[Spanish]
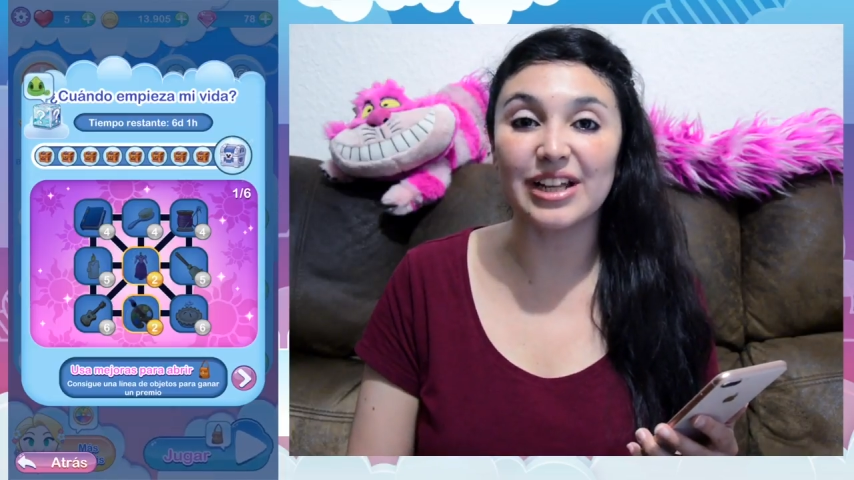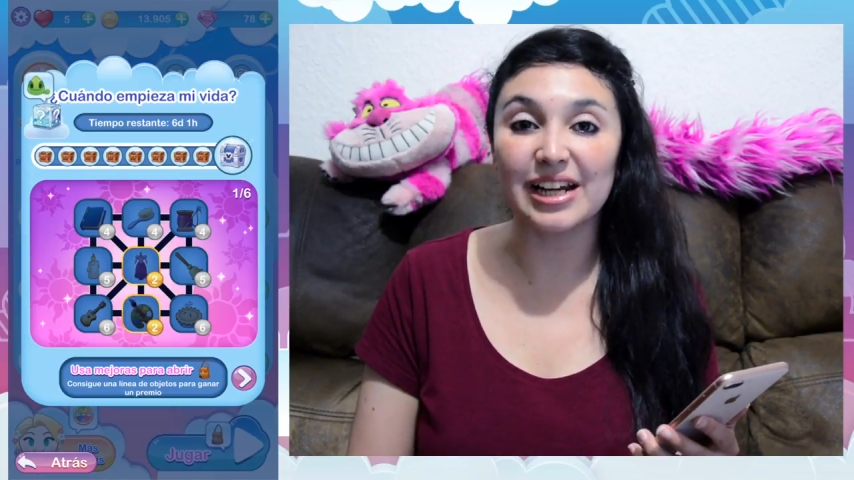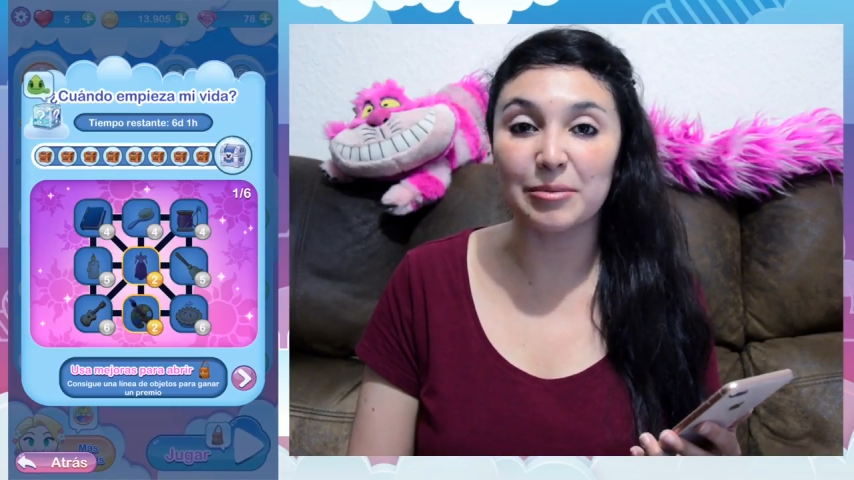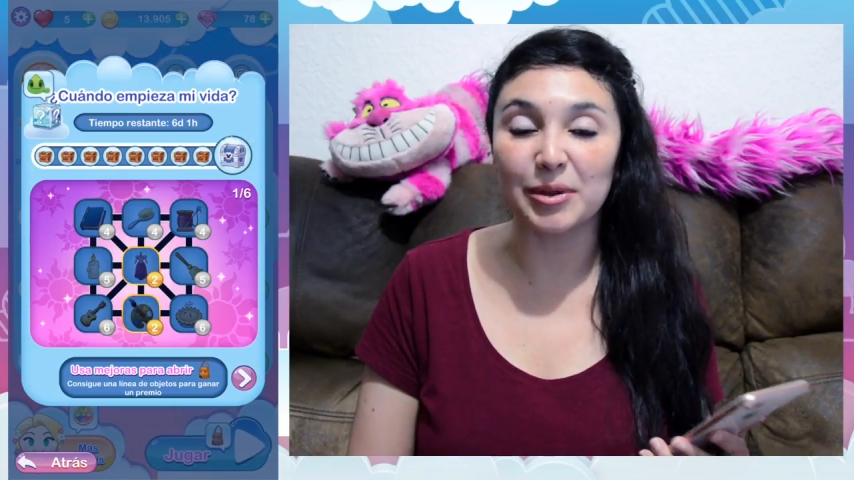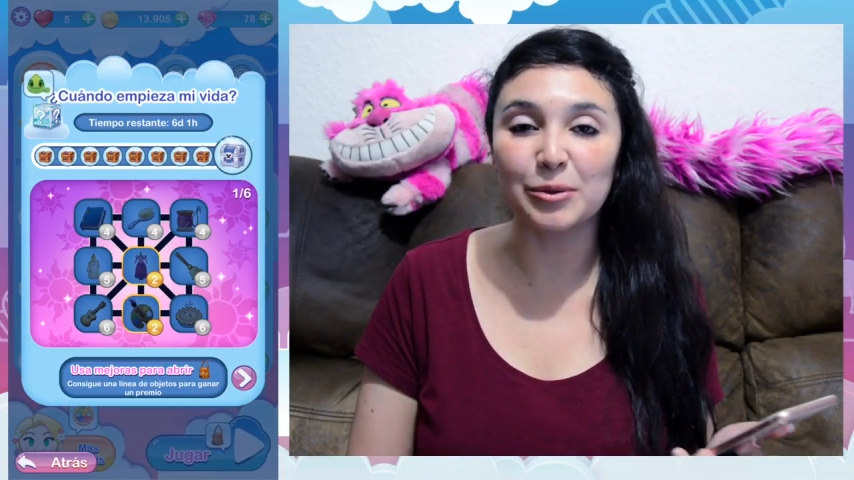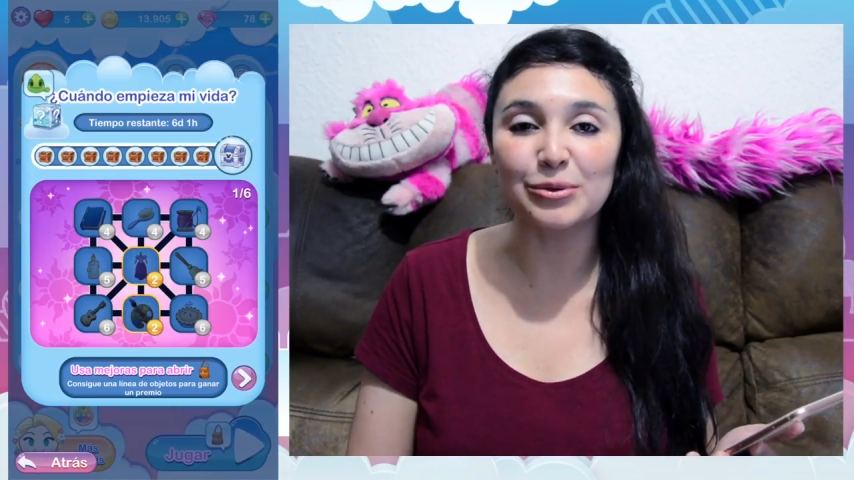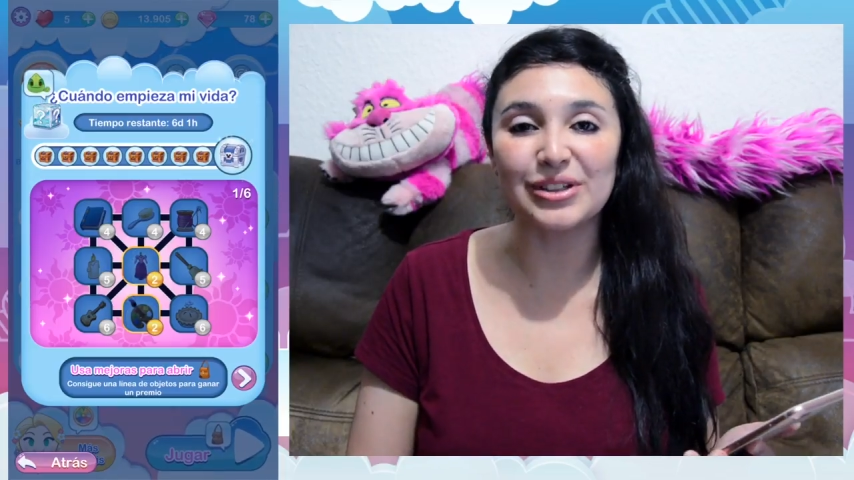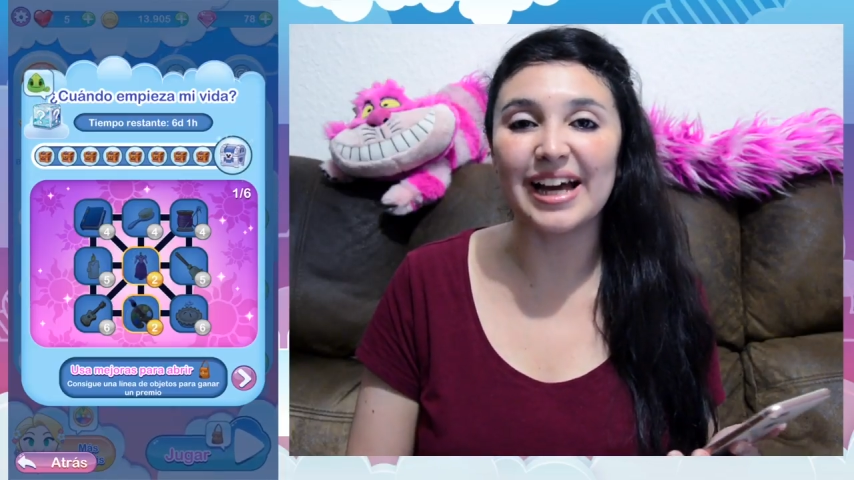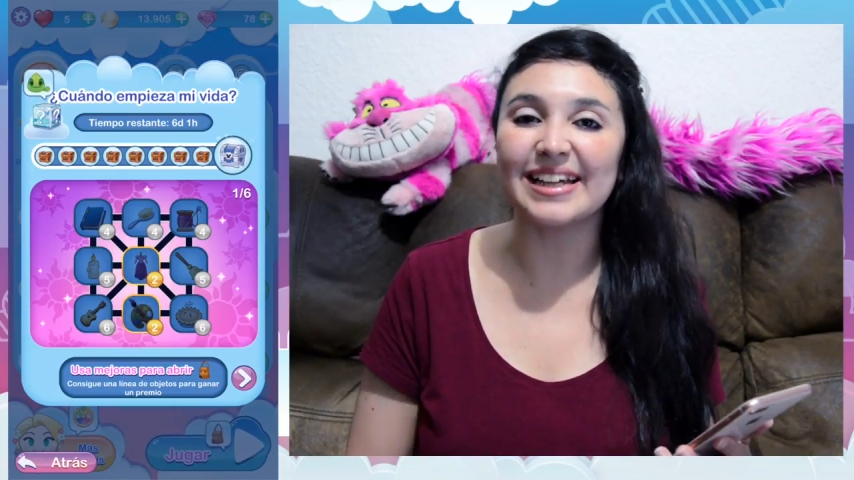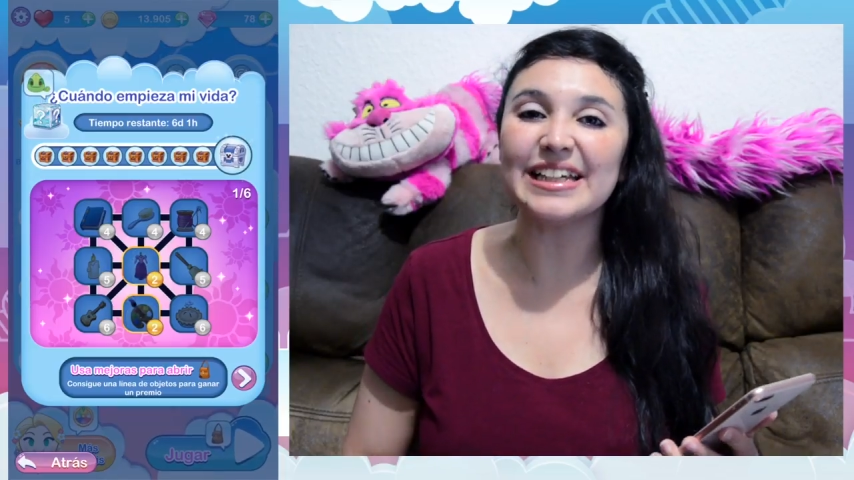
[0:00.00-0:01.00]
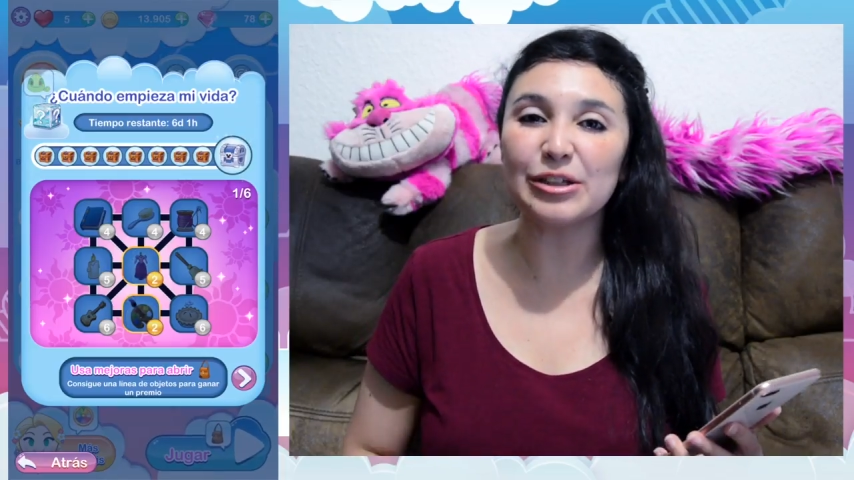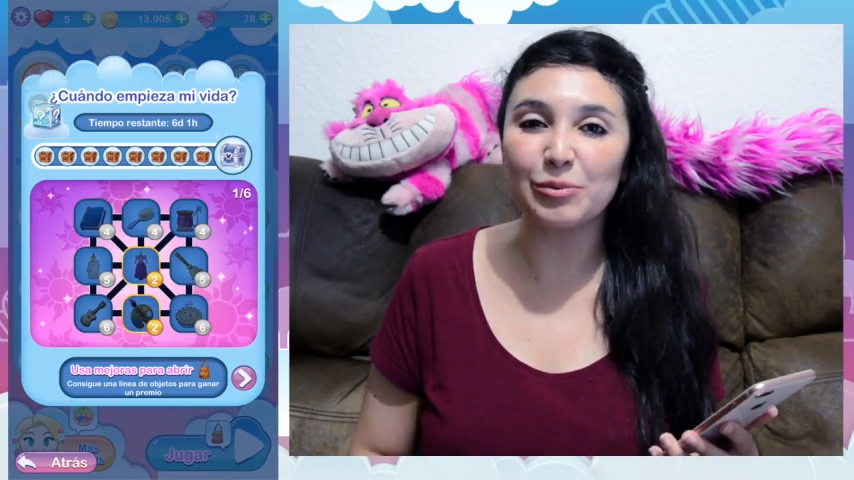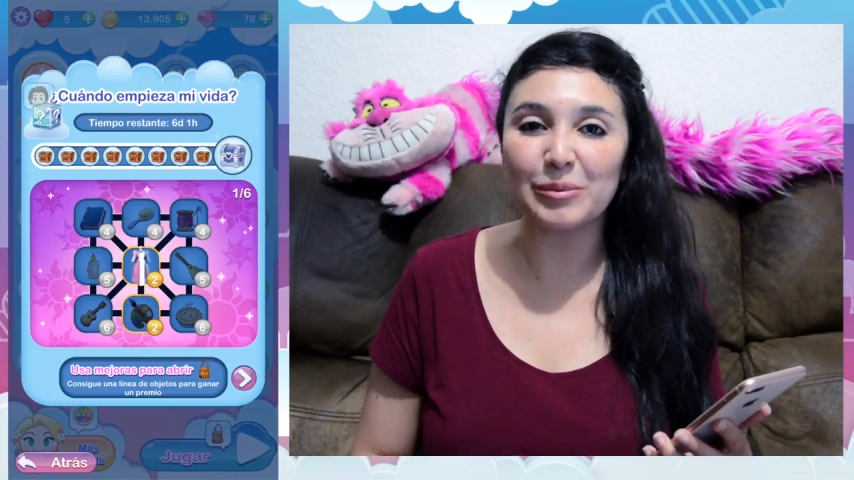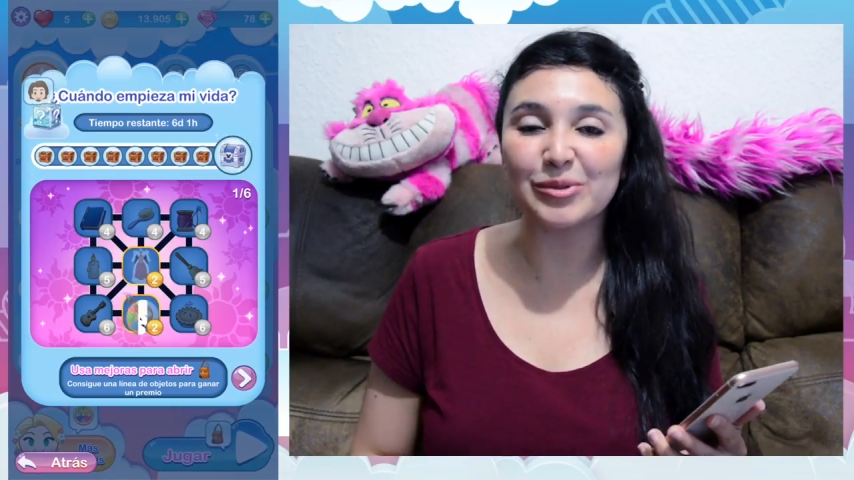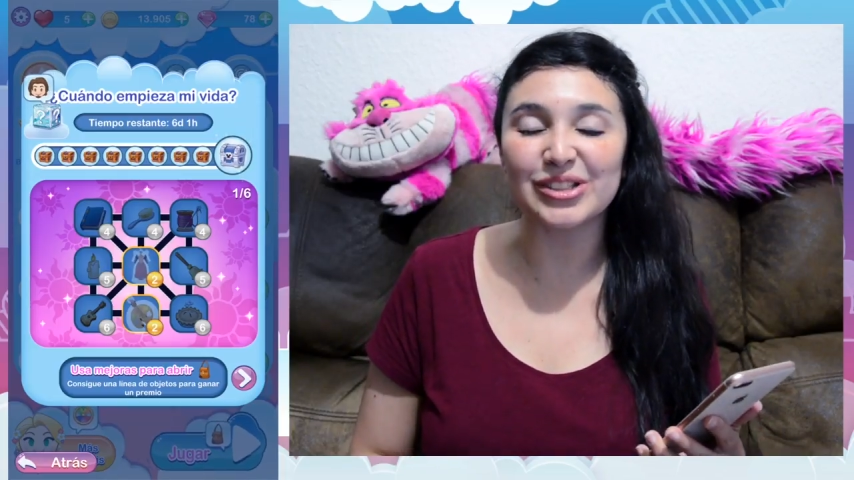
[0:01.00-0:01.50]
darle me gusta y
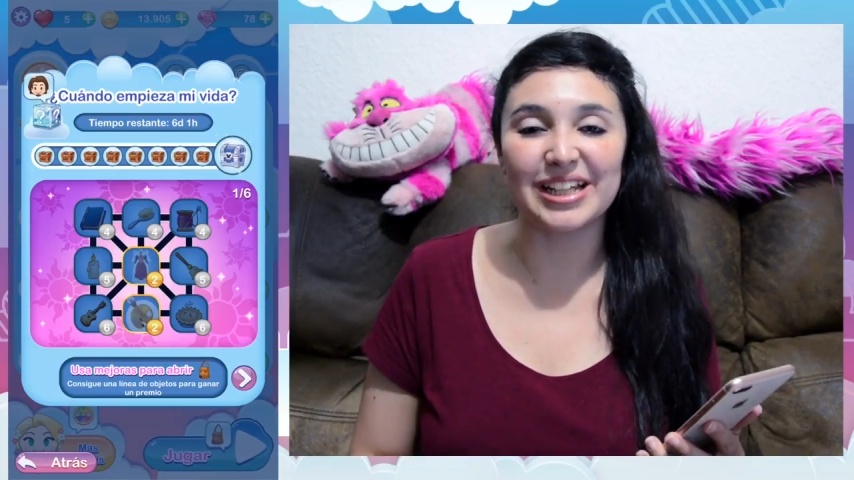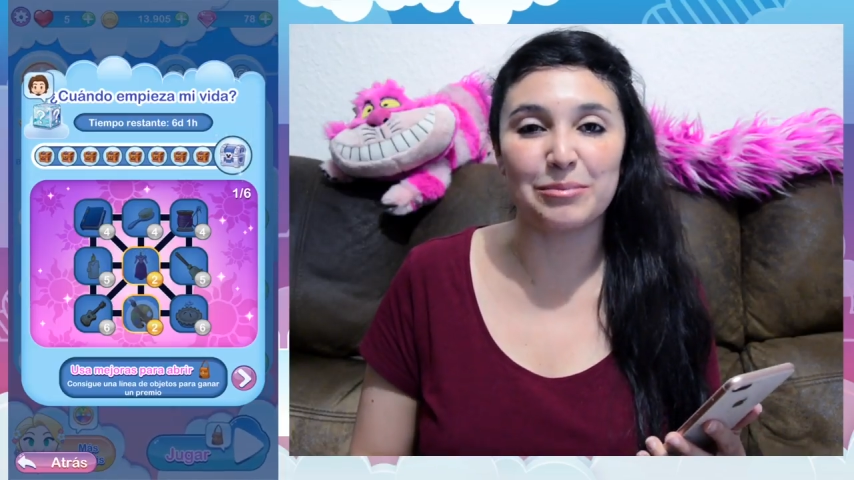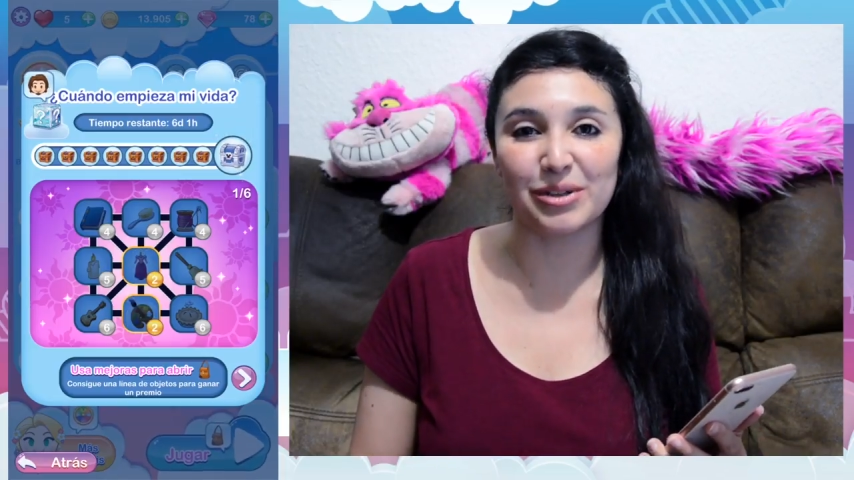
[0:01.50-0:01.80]
nos vemos en el